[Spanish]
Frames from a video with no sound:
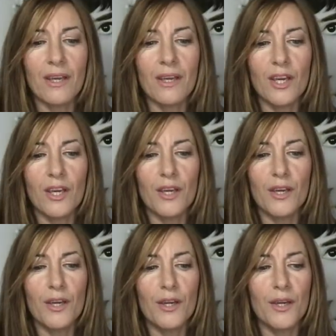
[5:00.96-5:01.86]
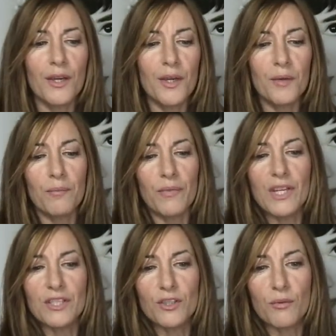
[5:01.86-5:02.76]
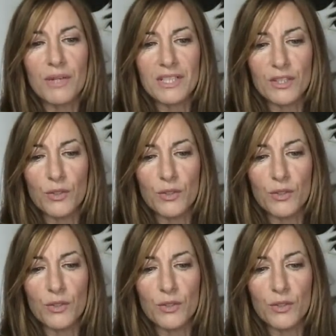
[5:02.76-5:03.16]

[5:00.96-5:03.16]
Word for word: eh, de sombras